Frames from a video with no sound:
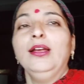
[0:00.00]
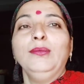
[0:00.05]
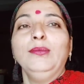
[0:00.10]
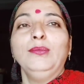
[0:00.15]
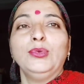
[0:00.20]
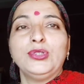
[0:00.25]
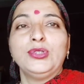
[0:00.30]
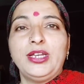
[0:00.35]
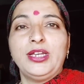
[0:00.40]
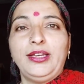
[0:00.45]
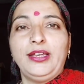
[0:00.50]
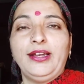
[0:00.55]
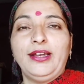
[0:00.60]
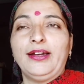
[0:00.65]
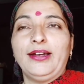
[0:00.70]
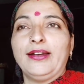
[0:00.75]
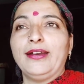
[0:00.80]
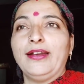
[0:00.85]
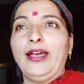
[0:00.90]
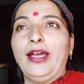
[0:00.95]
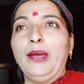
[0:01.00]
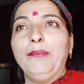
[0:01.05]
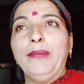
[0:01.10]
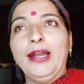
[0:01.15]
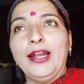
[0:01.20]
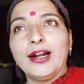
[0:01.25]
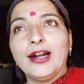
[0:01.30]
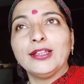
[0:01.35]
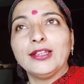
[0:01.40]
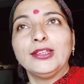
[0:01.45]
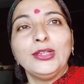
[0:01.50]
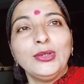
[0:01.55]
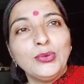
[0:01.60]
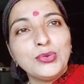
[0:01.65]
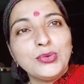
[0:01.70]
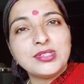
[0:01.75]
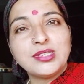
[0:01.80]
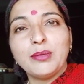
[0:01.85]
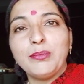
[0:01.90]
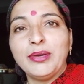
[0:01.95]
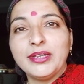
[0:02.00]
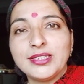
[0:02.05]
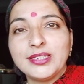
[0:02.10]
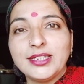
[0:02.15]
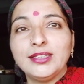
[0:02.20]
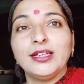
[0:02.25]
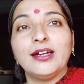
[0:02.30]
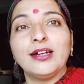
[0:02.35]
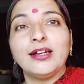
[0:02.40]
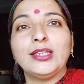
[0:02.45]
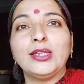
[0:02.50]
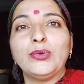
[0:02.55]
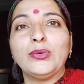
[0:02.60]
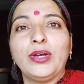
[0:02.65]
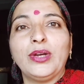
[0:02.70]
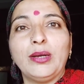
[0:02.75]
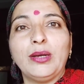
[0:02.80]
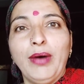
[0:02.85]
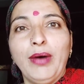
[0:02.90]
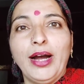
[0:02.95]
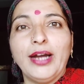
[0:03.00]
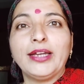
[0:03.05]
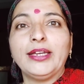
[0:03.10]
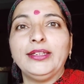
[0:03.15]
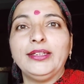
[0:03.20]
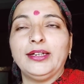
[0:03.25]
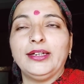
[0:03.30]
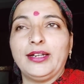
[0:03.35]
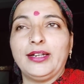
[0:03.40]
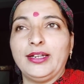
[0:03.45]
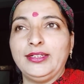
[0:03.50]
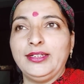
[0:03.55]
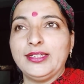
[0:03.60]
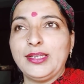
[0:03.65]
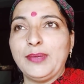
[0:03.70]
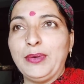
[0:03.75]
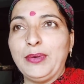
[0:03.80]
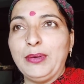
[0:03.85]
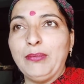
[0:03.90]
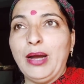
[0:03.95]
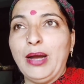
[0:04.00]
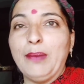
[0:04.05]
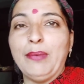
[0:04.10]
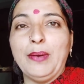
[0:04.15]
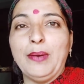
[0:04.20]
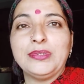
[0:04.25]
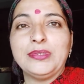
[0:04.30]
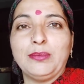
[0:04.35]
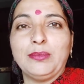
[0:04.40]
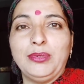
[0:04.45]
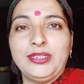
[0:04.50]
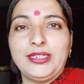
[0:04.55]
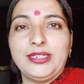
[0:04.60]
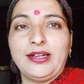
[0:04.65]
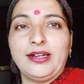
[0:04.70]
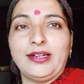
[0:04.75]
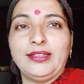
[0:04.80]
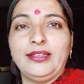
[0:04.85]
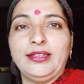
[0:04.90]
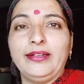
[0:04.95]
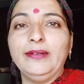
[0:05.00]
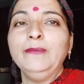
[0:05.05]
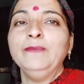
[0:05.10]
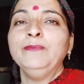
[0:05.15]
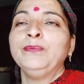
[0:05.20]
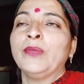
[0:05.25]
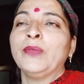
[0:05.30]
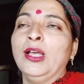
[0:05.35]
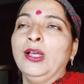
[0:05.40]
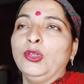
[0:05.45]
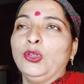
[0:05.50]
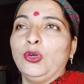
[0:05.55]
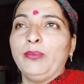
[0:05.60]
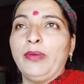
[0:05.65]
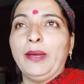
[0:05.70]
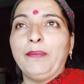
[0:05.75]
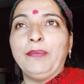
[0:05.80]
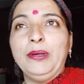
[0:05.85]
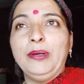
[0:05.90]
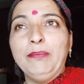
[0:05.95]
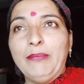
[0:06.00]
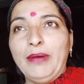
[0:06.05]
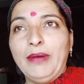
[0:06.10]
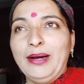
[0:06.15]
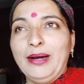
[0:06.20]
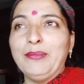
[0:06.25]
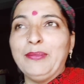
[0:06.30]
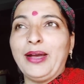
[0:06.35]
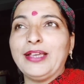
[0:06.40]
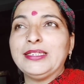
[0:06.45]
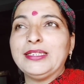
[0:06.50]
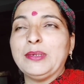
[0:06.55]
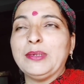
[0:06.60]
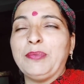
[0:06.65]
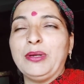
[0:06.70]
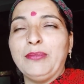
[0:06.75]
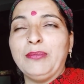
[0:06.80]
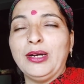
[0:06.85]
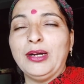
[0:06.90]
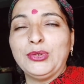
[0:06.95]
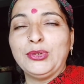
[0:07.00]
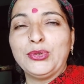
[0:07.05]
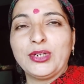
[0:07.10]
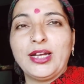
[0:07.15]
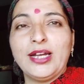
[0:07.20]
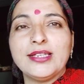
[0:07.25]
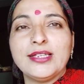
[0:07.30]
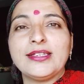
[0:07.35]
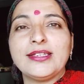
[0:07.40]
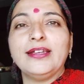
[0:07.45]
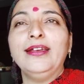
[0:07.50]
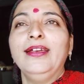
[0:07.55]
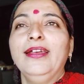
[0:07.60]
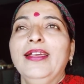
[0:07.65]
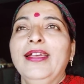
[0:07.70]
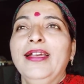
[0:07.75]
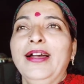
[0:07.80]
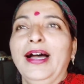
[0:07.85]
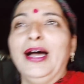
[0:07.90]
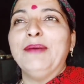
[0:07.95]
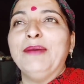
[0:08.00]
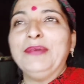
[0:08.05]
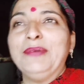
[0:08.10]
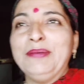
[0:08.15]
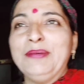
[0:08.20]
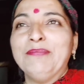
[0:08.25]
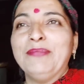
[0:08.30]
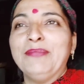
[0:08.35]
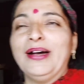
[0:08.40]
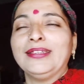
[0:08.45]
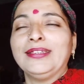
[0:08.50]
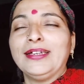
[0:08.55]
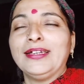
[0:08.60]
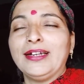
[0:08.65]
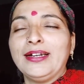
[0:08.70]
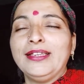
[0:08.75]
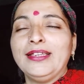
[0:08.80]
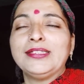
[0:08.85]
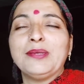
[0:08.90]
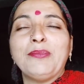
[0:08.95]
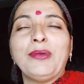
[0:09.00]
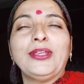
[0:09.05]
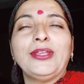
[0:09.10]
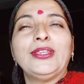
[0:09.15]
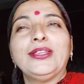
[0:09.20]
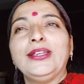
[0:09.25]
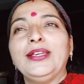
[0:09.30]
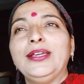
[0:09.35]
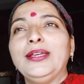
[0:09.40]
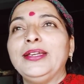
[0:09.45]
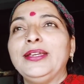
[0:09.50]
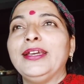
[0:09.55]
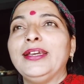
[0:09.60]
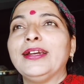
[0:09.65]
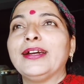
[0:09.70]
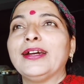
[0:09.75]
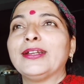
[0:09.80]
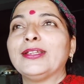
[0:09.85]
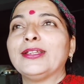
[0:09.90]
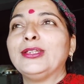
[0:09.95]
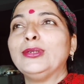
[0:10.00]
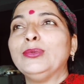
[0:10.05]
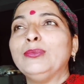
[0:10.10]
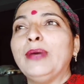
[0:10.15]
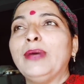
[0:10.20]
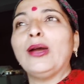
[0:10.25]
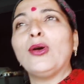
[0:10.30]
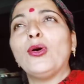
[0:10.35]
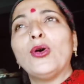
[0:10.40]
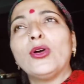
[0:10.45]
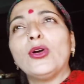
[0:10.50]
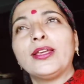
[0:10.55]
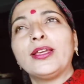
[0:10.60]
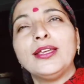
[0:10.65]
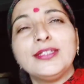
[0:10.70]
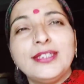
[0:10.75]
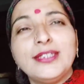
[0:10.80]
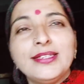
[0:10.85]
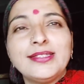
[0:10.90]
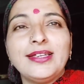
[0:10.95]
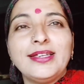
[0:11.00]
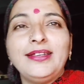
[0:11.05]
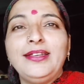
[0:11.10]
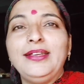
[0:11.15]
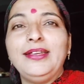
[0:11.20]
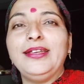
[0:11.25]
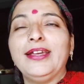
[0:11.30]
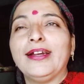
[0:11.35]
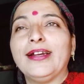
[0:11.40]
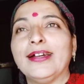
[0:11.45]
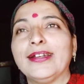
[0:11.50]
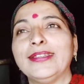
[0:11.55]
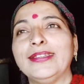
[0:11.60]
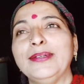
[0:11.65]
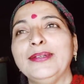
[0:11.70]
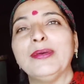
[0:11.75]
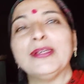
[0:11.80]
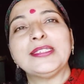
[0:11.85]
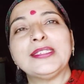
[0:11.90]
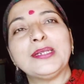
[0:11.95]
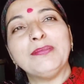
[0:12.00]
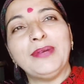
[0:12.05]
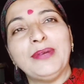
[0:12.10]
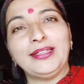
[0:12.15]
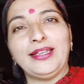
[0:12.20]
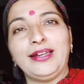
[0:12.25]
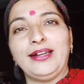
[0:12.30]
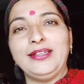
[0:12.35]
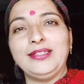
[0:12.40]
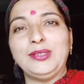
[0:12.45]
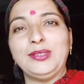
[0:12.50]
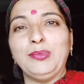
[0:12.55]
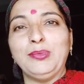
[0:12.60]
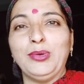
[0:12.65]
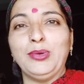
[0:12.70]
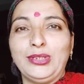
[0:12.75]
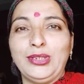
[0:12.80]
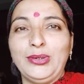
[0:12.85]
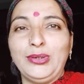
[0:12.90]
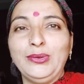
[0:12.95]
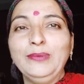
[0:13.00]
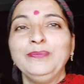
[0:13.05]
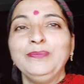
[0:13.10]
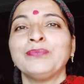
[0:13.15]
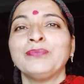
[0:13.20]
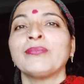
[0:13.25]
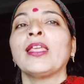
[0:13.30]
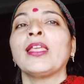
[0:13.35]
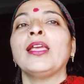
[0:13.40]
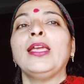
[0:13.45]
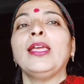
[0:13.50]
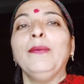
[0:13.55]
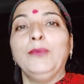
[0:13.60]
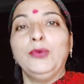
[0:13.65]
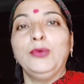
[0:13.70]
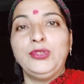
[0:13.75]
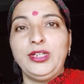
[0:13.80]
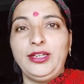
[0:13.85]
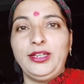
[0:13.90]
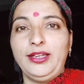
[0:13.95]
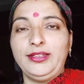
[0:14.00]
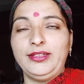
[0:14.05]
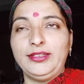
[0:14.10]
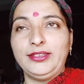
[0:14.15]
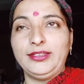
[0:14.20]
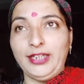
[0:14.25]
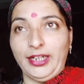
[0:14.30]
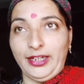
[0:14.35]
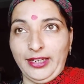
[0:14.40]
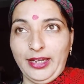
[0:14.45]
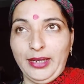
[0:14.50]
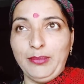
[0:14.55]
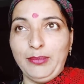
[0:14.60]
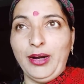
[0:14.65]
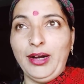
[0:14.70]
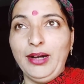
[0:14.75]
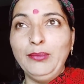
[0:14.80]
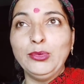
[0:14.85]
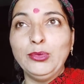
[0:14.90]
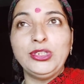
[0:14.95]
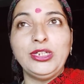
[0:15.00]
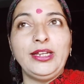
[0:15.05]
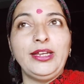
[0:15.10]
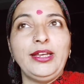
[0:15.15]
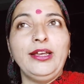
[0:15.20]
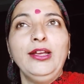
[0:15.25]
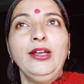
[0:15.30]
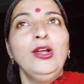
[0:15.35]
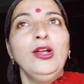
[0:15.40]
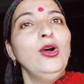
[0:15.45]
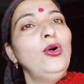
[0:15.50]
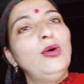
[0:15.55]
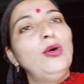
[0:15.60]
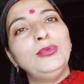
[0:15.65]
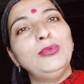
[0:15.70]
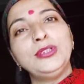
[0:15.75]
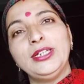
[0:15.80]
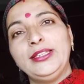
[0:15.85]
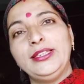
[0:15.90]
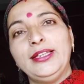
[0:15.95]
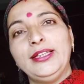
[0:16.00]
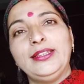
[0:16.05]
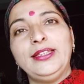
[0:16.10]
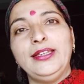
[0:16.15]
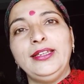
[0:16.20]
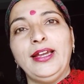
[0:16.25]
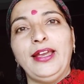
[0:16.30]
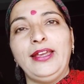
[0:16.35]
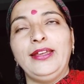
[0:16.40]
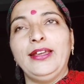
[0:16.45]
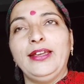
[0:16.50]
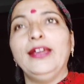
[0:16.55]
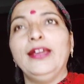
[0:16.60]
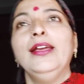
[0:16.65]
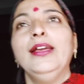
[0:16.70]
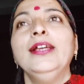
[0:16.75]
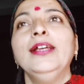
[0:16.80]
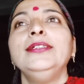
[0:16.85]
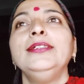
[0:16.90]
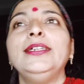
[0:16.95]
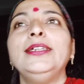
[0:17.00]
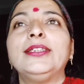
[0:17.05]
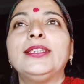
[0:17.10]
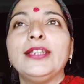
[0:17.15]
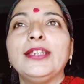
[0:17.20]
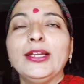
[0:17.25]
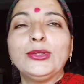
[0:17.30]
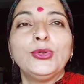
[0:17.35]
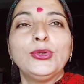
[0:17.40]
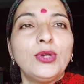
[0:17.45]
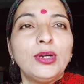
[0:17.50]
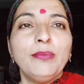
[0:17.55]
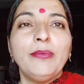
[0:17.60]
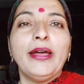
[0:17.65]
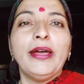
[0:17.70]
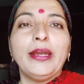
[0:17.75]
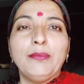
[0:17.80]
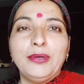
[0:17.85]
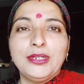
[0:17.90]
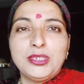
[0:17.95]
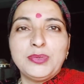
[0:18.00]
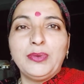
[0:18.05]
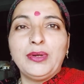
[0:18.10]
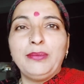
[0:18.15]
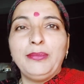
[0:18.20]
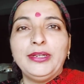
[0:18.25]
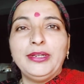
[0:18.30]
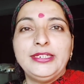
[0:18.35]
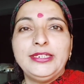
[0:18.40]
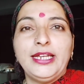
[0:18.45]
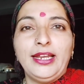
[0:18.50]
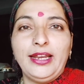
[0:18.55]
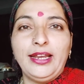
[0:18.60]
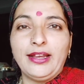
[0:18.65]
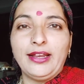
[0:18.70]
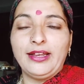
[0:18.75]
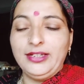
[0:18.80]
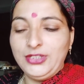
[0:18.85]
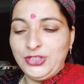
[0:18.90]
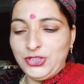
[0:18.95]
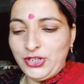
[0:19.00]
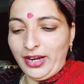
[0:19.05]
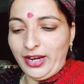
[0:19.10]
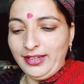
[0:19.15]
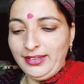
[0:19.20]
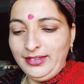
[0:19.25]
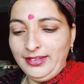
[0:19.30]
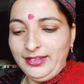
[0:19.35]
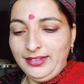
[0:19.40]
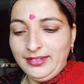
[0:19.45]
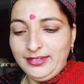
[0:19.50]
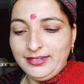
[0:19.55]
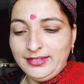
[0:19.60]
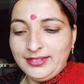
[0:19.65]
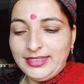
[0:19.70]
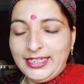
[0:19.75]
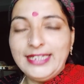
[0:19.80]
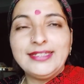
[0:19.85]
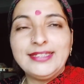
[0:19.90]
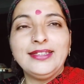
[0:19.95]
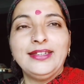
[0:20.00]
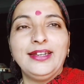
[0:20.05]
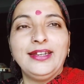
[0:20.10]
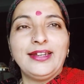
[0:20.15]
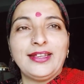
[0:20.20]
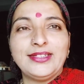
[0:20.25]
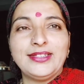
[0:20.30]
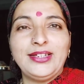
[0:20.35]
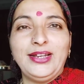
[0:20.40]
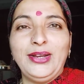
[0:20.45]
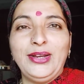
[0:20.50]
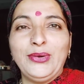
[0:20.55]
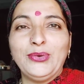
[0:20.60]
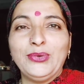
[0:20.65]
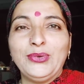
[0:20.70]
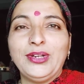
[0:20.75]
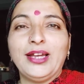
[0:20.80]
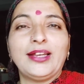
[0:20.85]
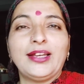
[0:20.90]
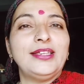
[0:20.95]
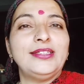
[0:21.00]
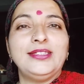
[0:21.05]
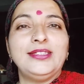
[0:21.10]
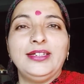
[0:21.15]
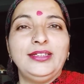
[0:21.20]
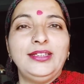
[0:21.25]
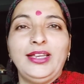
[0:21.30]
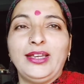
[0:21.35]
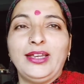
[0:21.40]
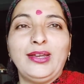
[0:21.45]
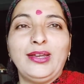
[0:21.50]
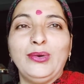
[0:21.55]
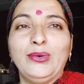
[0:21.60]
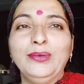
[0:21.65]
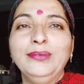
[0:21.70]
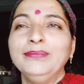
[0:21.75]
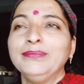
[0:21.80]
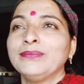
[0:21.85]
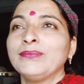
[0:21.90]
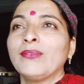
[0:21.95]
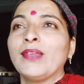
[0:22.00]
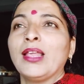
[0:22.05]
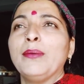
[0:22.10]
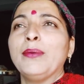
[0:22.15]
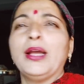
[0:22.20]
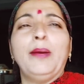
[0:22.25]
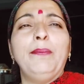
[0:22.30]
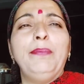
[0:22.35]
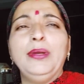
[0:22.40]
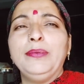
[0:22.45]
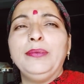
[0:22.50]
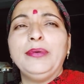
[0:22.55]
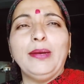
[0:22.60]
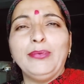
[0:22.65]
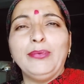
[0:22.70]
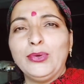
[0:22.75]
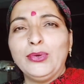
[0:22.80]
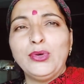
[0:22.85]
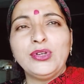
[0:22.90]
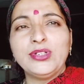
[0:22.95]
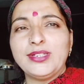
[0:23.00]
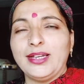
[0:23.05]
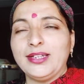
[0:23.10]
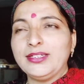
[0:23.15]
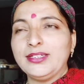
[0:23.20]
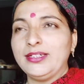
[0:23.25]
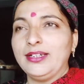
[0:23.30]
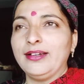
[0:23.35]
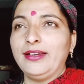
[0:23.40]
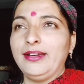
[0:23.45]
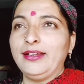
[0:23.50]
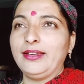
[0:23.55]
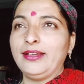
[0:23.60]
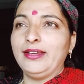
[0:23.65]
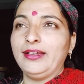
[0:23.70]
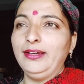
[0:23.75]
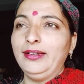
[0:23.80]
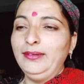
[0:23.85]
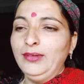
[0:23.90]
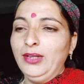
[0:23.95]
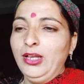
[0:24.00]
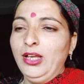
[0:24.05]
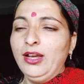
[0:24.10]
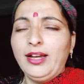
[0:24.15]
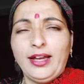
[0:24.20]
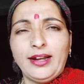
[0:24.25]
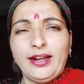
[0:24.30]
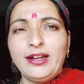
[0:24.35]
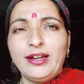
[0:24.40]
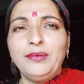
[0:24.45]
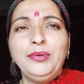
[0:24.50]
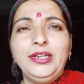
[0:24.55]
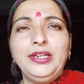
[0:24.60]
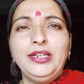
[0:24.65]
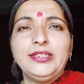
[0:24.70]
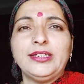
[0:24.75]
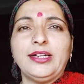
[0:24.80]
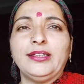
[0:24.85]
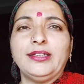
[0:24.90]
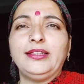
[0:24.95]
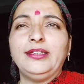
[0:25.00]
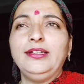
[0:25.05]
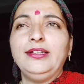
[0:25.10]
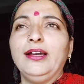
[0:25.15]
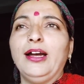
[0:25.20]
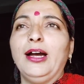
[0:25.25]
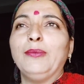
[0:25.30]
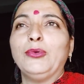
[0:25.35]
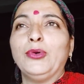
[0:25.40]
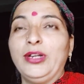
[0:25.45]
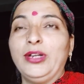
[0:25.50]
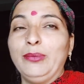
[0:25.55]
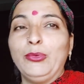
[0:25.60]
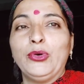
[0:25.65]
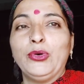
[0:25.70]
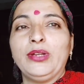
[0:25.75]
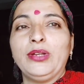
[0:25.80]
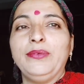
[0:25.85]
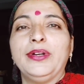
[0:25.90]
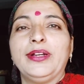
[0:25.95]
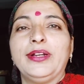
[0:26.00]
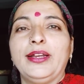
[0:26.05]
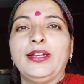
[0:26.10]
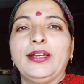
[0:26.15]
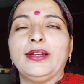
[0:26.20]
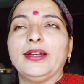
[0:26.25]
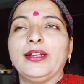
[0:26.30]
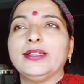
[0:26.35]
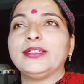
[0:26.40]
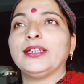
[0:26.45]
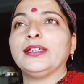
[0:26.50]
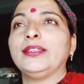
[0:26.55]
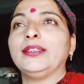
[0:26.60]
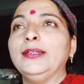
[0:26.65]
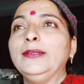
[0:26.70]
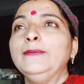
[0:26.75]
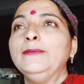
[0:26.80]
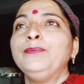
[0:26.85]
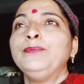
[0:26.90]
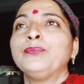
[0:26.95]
मुझे ये करना है मैं लड़ती हूँ उससे मैं ज़िद करती हूँ एक माँ की तरह जैसे अपने माँ बाप से बच्चे करते हैं तो मैं अपनी महामाई से अपनी माँ दुर्गा से अपनी माता रानी से मैं इतनी ये करती हूँ मैं और किसी से नहीं ये करती मैं सिर्फ माता रानी से बोलती हूँ कि मुझे ये चाहिए माँ मुझे ये वो मुझे देती आई हैं जितने दुख मैंने बचपन में झेले हैं शायद किसी ने ना झेले हों ना किसी ने देखे हों कभी भी आप लोगों के साथ शेयर नहीं किए करना भी नहीं चाहती आपको डिमोटिवेट नहीं करना चाहती